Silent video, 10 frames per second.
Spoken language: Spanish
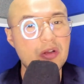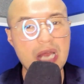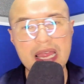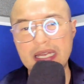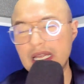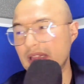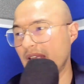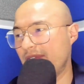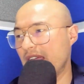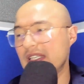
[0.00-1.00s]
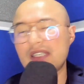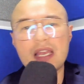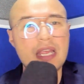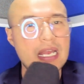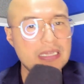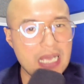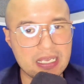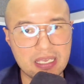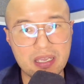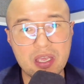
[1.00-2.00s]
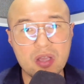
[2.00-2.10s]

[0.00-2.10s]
nada ni en defensa ni en ataque.